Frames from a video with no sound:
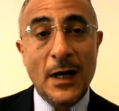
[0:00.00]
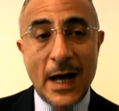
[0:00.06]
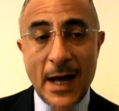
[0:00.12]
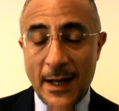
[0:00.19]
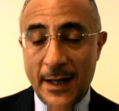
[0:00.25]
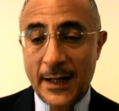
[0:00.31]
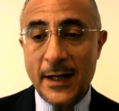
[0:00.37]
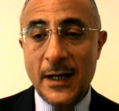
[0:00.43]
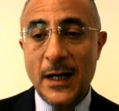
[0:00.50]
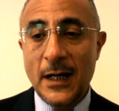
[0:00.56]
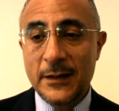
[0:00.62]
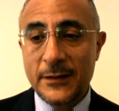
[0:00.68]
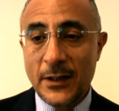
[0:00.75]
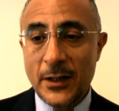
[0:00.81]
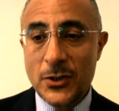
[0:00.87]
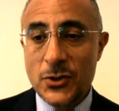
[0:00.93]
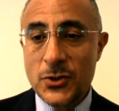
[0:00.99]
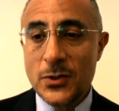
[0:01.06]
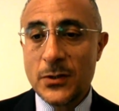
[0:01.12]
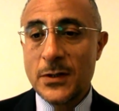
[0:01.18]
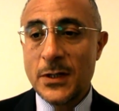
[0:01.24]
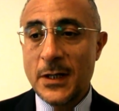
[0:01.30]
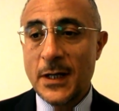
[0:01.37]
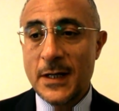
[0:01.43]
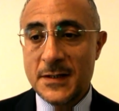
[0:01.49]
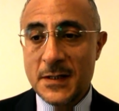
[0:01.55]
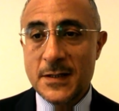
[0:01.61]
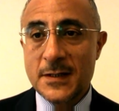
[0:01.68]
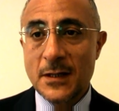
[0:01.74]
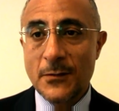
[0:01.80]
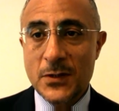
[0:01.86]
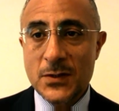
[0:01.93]
Anche nelle altre regioni
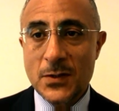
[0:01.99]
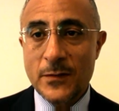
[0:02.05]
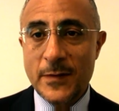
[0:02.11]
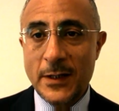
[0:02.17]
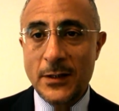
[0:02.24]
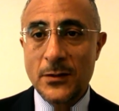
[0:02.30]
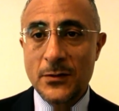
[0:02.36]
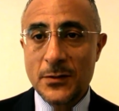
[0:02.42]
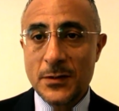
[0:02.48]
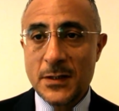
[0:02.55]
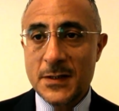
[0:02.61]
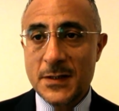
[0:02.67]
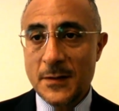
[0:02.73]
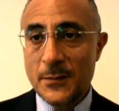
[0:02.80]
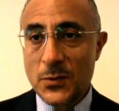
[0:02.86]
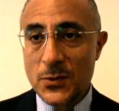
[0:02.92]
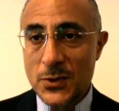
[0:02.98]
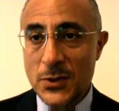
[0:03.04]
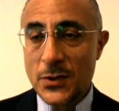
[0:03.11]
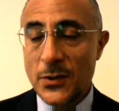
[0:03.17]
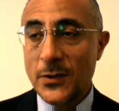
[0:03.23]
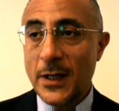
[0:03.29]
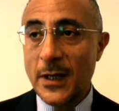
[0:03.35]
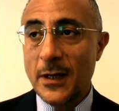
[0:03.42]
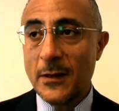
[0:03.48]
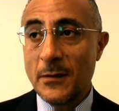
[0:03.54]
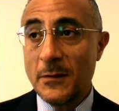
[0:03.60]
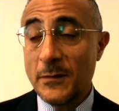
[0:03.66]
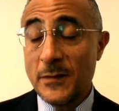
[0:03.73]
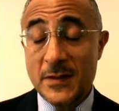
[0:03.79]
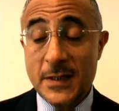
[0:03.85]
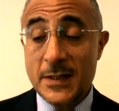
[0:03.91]
esiste questo metodo di distribuzione,
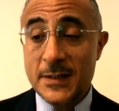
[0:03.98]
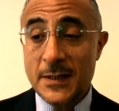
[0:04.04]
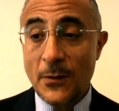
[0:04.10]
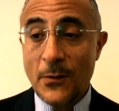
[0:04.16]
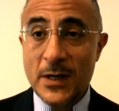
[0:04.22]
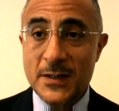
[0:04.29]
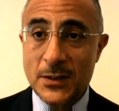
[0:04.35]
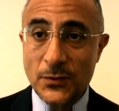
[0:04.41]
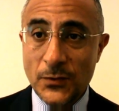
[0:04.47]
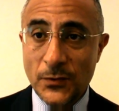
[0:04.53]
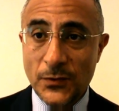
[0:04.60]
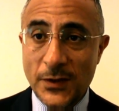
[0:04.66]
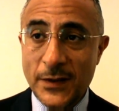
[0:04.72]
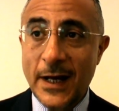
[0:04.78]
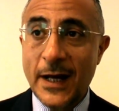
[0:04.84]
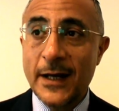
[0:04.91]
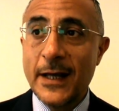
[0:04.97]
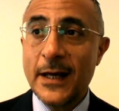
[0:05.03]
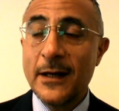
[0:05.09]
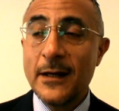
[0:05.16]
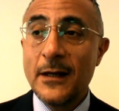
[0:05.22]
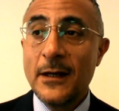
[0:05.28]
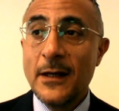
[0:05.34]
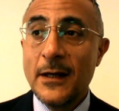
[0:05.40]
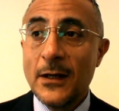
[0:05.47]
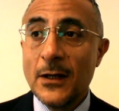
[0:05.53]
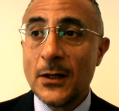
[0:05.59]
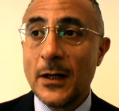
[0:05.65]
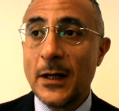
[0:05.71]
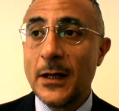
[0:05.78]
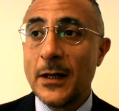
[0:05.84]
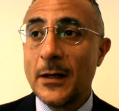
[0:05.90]
esiste quasi in tutta Italia
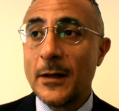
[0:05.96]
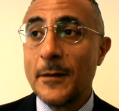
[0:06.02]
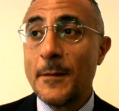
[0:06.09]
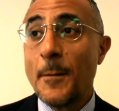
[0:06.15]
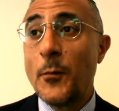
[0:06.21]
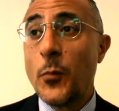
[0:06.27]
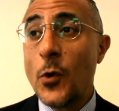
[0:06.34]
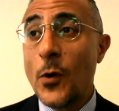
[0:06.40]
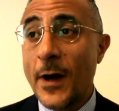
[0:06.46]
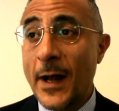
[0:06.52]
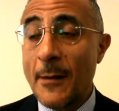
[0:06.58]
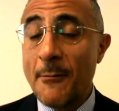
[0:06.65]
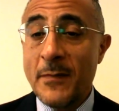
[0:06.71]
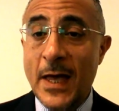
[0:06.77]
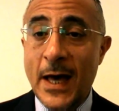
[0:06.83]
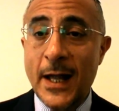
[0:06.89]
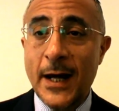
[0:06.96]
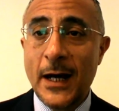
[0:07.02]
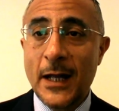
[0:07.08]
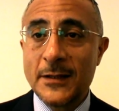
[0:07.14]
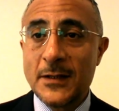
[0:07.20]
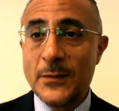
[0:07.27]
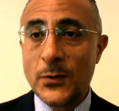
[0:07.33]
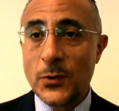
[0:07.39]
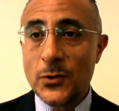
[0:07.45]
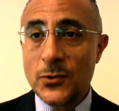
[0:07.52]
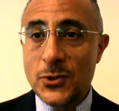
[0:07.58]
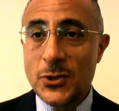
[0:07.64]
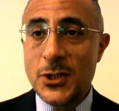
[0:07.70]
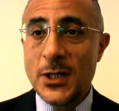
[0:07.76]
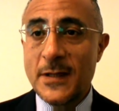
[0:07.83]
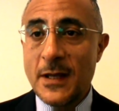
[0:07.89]
eh, può cambiare la
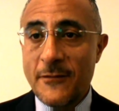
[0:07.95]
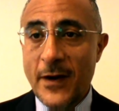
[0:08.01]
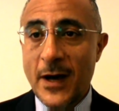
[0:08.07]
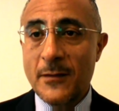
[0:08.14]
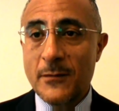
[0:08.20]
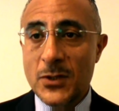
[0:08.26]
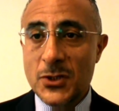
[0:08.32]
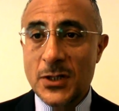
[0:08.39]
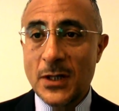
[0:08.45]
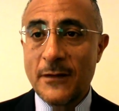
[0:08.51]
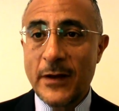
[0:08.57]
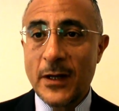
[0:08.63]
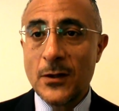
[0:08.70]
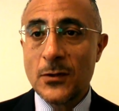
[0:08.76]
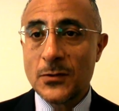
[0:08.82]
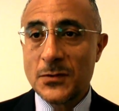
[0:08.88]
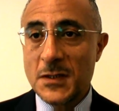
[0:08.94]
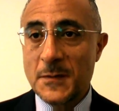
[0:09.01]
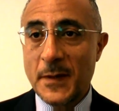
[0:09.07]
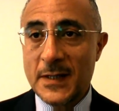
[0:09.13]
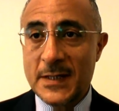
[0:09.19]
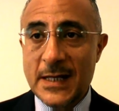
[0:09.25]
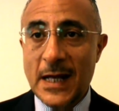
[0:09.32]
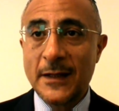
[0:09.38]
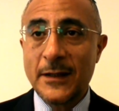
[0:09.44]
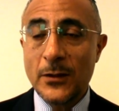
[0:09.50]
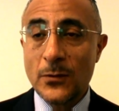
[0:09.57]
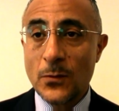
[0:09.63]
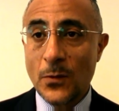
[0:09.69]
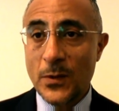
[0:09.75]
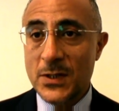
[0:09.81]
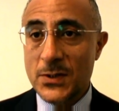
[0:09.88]
tipologia dei farmaci che vengono dispensati
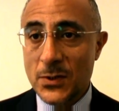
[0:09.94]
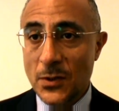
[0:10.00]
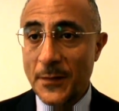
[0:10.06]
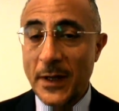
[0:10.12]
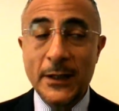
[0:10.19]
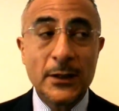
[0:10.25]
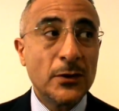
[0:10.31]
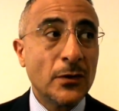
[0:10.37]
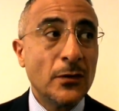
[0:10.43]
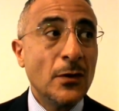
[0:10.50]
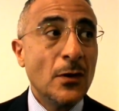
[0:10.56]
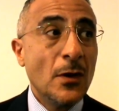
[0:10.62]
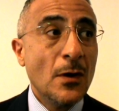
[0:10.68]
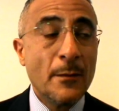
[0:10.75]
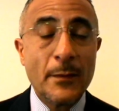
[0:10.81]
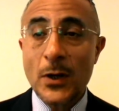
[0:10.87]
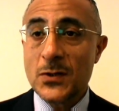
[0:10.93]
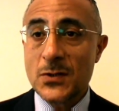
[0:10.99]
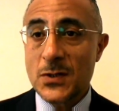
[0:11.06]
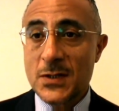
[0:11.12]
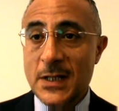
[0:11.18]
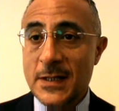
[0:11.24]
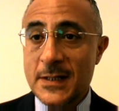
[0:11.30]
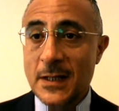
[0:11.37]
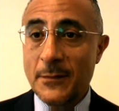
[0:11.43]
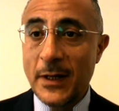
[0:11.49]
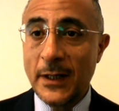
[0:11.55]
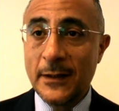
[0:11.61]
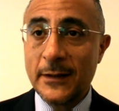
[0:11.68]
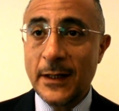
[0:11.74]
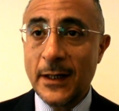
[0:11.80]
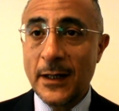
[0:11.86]
con questo metodo, però
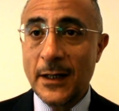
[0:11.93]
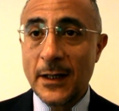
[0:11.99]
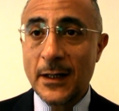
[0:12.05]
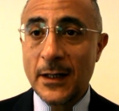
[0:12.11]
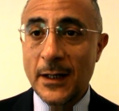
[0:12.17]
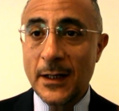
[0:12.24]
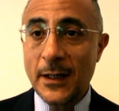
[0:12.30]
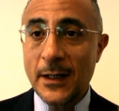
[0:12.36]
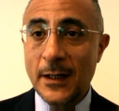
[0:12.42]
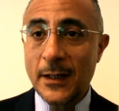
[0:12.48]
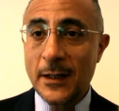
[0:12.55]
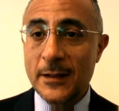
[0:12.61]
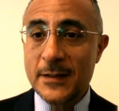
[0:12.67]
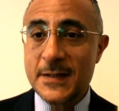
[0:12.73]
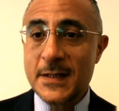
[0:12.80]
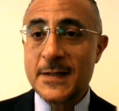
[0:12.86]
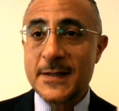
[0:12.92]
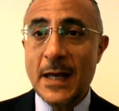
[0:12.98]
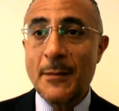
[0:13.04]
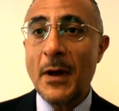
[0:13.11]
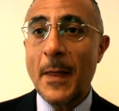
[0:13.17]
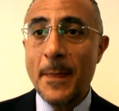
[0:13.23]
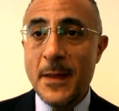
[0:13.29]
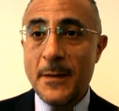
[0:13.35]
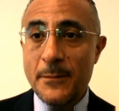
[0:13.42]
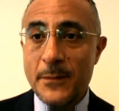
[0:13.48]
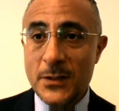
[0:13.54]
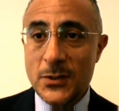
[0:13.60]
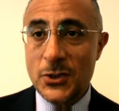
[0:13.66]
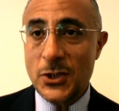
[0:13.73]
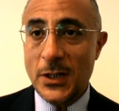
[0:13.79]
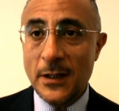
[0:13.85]
sostanzialmente il sistema
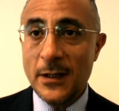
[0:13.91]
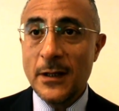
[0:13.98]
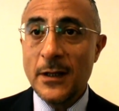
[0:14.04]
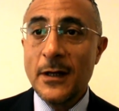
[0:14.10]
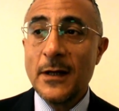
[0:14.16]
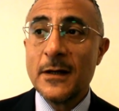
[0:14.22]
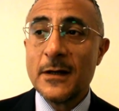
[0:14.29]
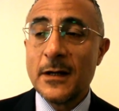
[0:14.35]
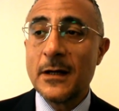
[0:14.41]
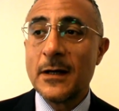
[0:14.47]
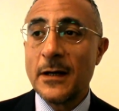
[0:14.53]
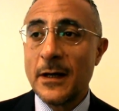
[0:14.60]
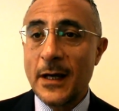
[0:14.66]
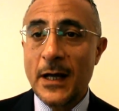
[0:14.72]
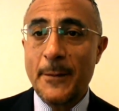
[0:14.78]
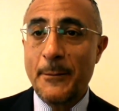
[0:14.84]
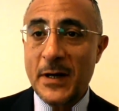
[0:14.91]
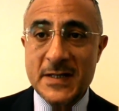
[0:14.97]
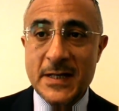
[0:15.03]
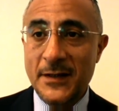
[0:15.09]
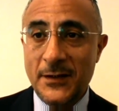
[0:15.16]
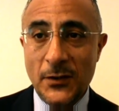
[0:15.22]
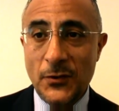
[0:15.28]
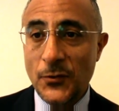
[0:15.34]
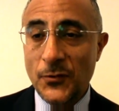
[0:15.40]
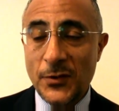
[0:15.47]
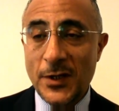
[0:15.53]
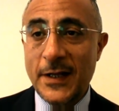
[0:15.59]
BPC eh, è presente in tutta